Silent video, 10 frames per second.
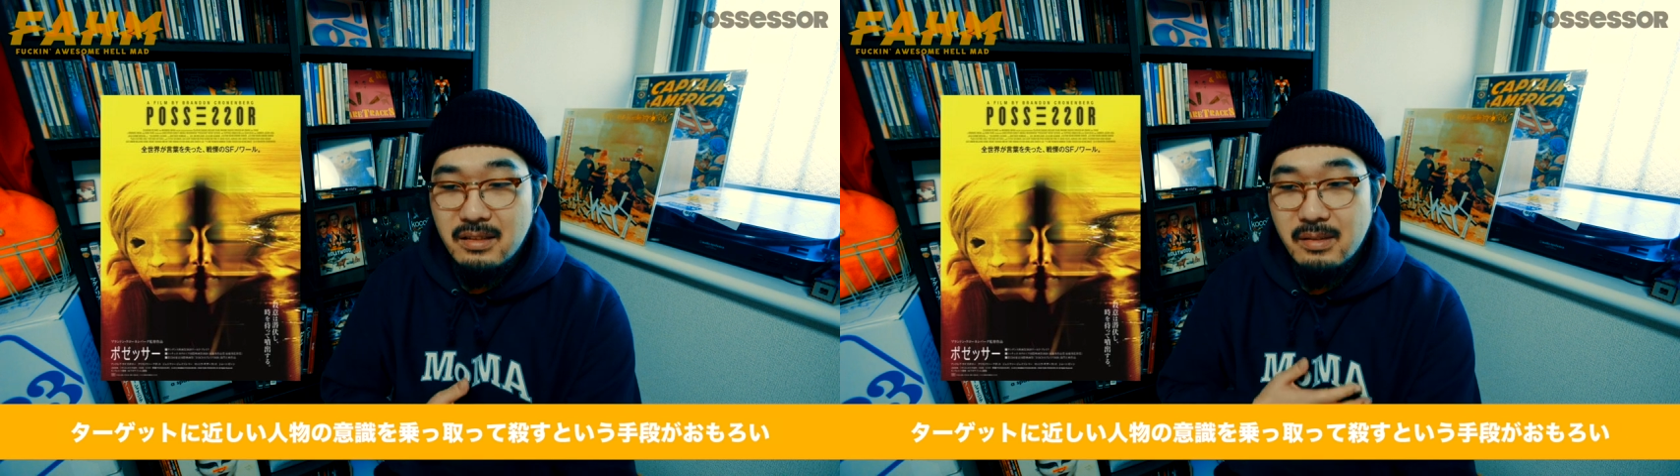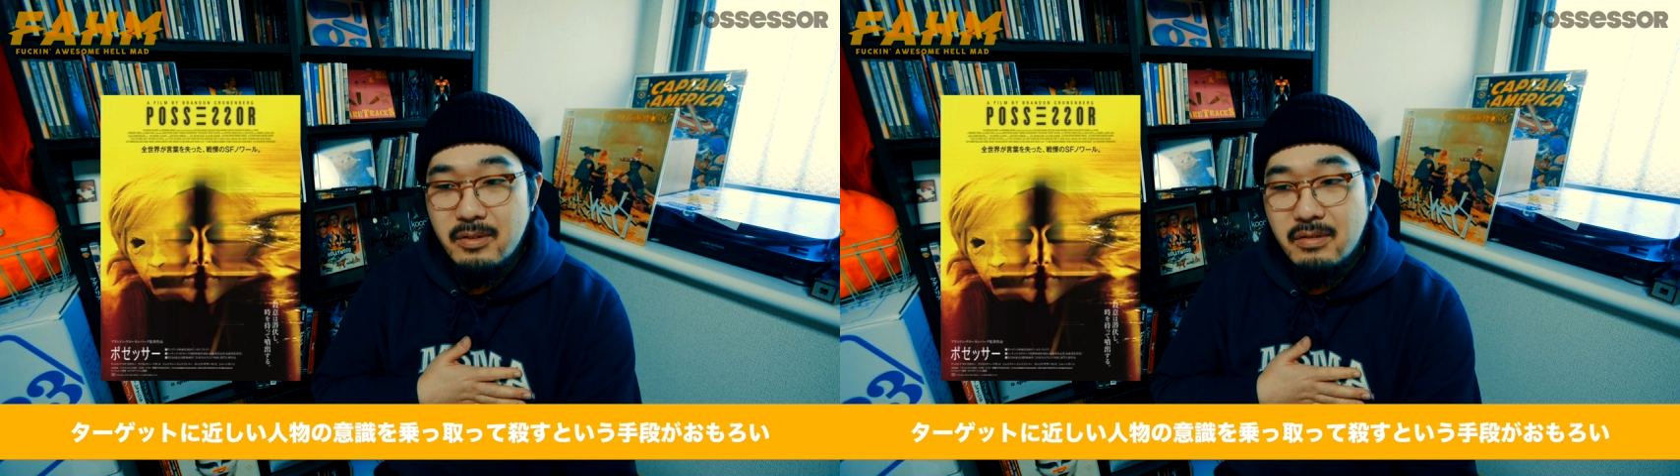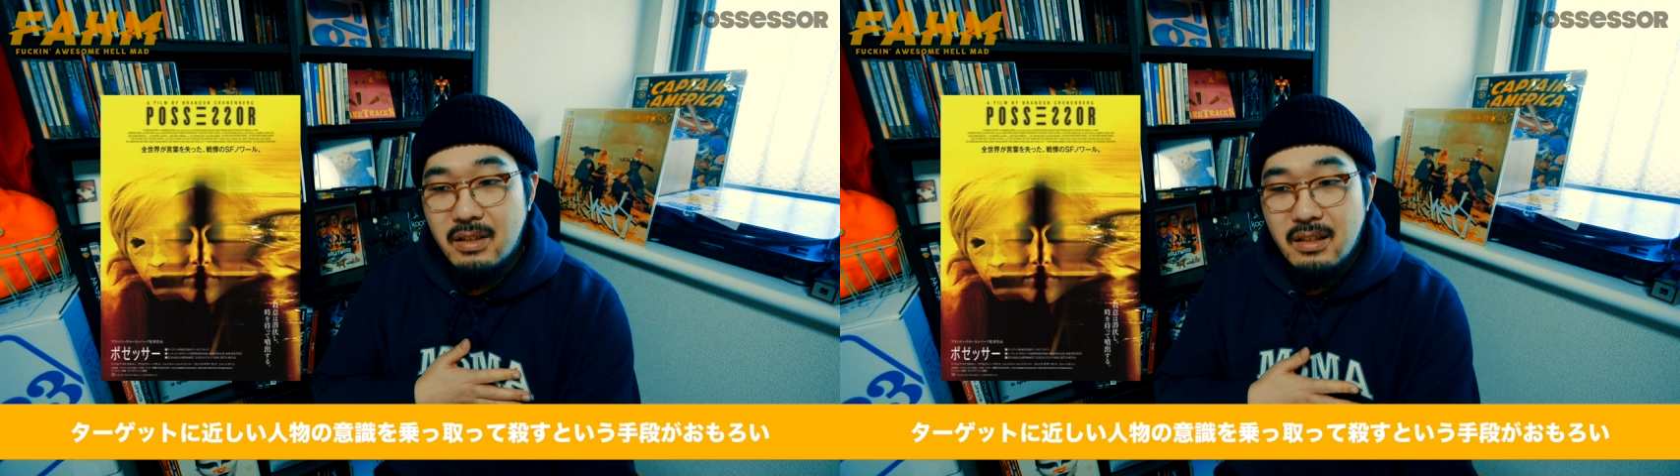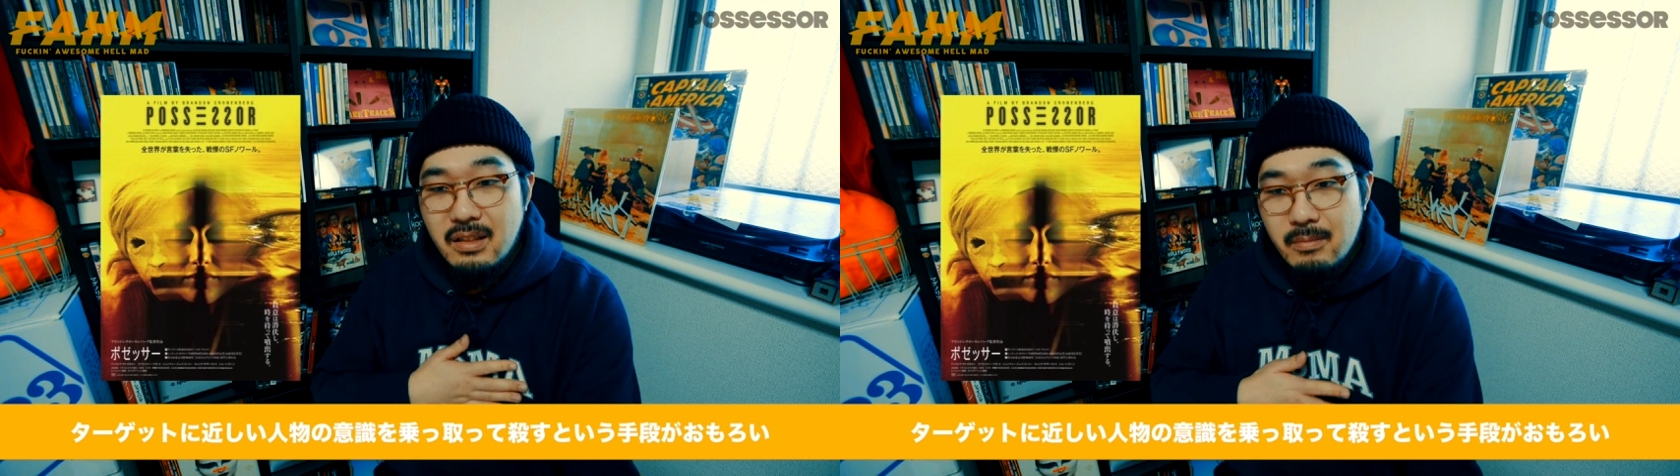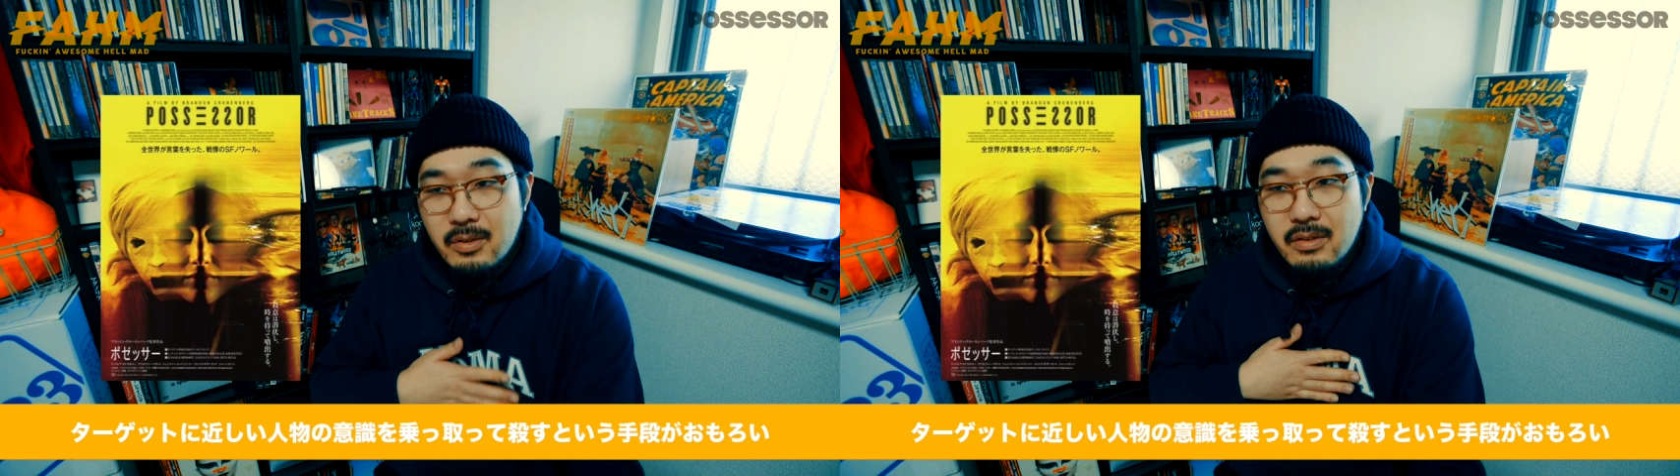自分の
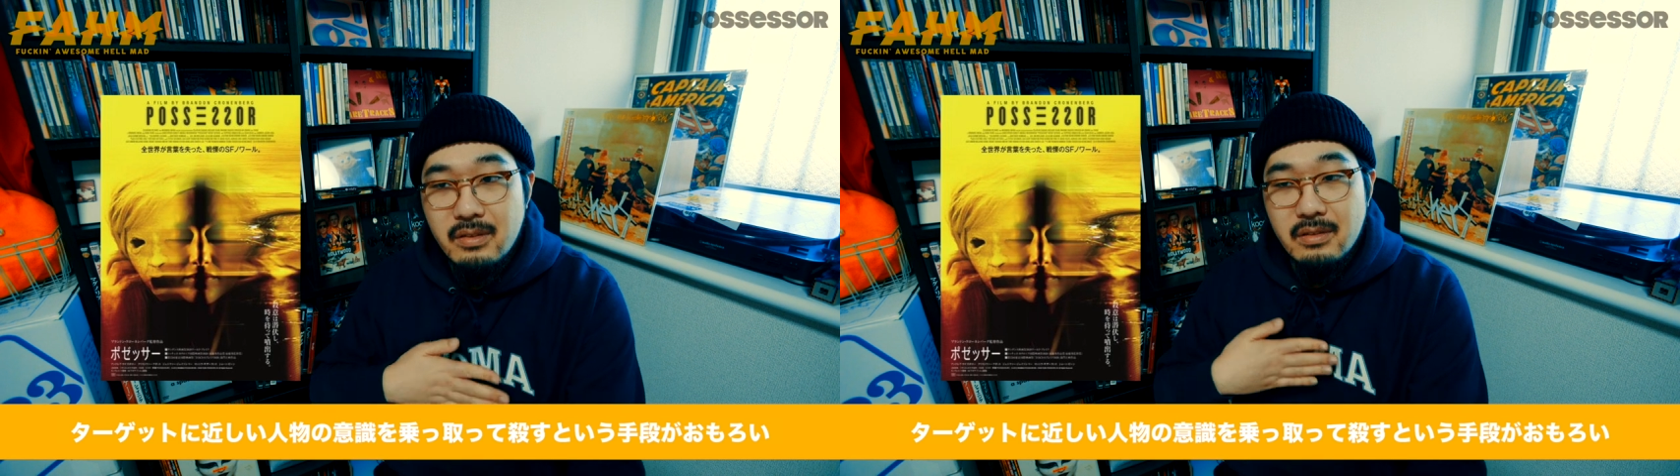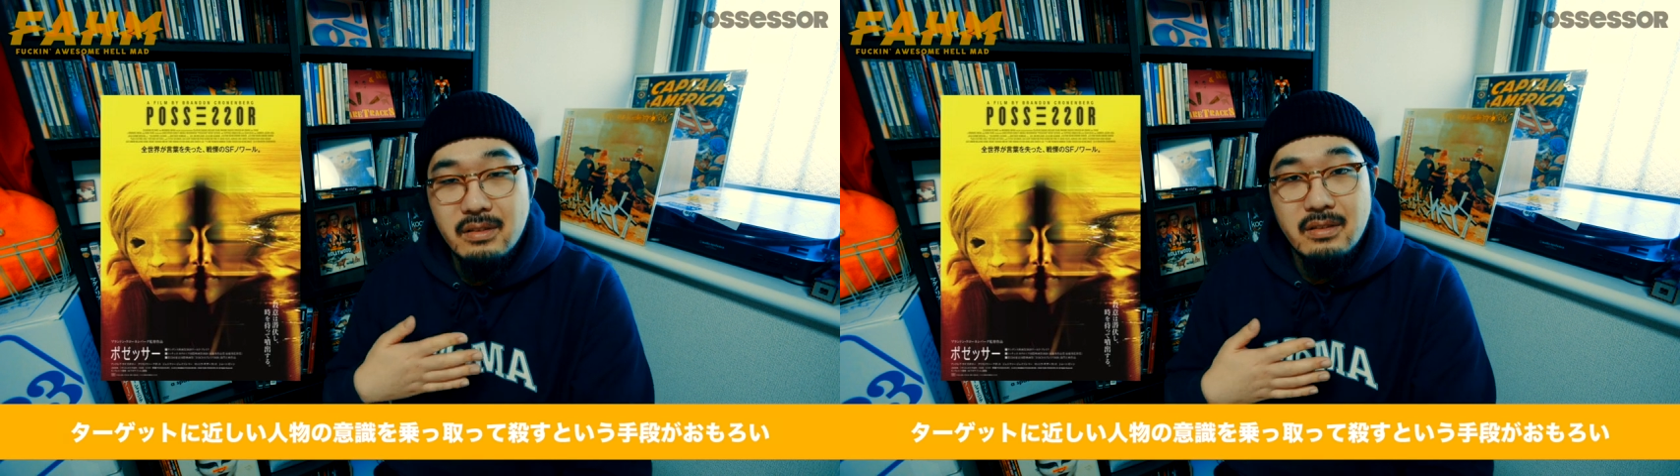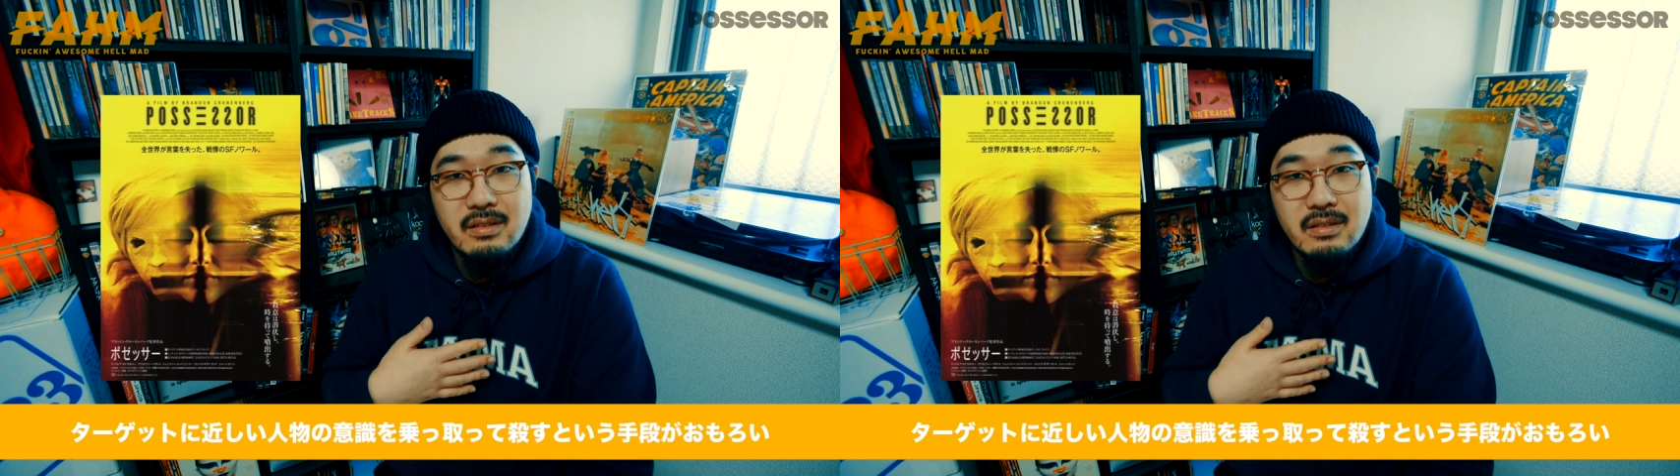体に戻す、